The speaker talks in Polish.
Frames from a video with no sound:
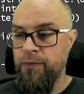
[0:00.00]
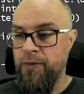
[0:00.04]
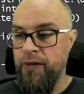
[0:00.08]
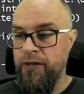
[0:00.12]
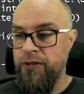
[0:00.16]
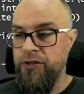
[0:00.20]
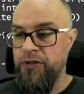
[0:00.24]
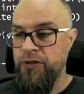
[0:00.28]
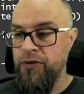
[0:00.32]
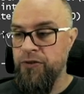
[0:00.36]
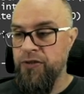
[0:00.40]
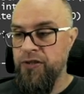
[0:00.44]

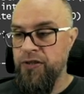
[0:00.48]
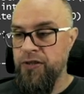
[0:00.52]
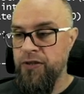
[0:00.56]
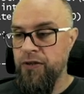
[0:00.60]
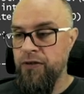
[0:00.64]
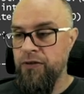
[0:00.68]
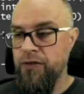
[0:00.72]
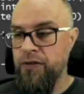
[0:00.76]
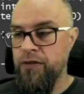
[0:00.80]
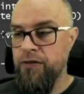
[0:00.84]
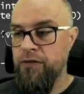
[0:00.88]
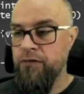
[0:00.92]
Zobaczcie, od
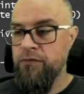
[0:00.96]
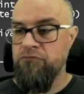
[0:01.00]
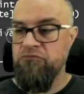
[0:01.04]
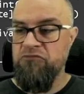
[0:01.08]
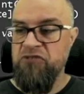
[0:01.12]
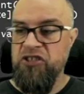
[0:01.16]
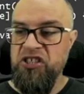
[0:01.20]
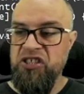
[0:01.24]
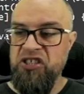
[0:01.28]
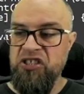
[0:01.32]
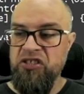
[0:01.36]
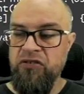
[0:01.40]
strony
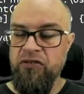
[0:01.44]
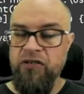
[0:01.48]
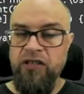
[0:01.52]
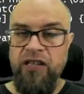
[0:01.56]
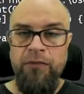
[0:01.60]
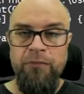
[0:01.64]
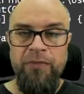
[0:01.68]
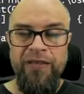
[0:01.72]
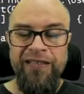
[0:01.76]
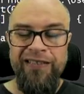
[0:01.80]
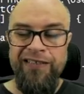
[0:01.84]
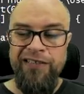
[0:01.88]
czysto
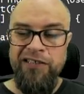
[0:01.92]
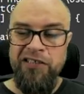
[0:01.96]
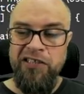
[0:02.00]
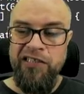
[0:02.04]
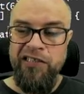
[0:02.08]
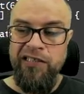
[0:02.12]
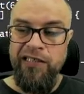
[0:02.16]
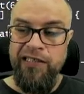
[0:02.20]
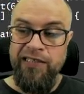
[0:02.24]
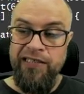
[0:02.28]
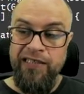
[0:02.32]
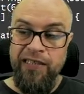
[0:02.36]

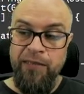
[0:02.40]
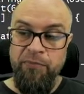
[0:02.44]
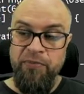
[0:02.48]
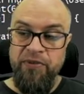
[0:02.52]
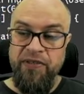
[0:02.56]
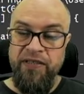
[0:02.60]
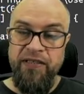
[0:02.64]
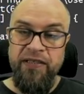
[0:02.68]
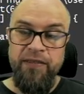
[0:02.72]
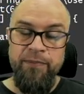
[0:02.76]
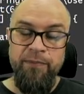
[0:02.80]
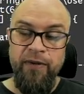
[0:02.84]
gramatycznej
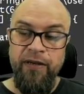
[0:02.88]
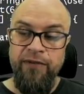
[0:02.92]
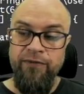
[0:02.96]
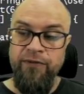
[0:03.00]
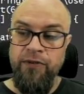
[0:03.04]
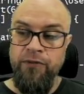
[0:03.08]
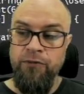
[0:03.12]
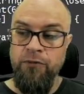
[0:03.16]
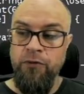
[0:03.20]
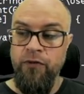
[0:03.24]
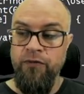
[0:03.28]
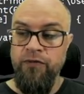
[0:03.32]
zapis jest
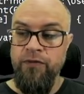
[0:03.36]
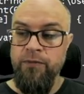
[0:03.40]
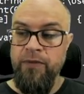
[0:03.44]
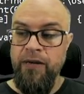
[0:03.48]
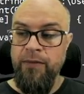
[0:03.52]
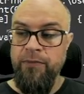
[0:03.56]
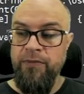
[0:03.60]
prawidłowy.